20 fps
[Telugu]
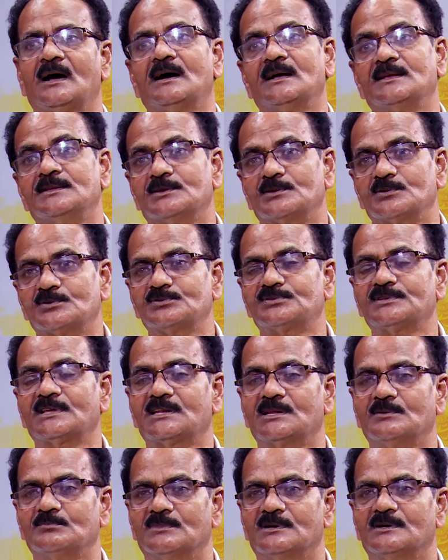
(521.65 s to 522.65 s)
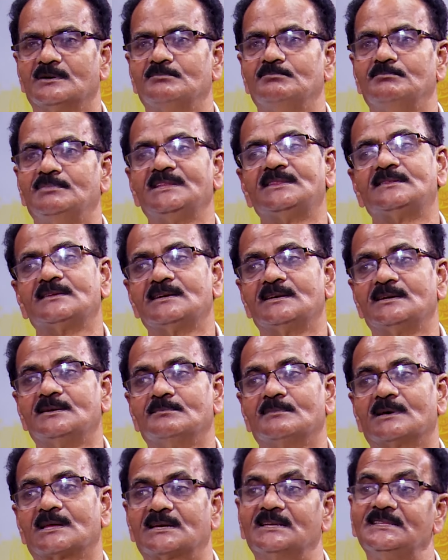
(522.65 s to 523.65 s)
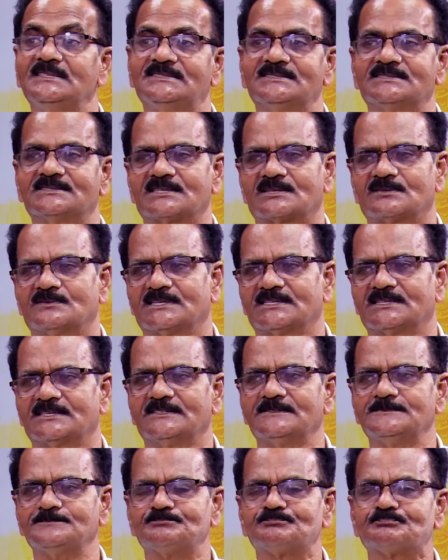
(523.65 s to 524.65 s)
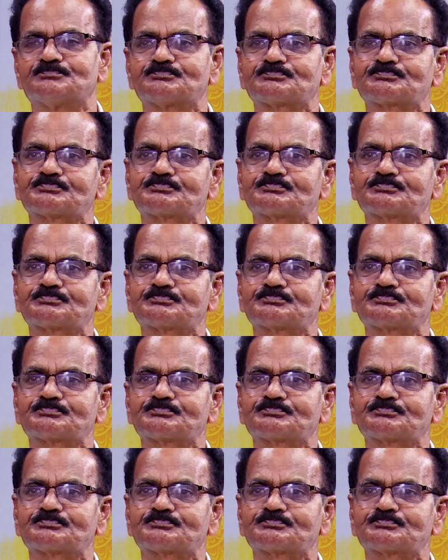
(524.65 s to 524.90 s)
ఆ ఎరుకు సానమ్మ బేతిరెడ్డి మరణించిన తర్వాత hmm.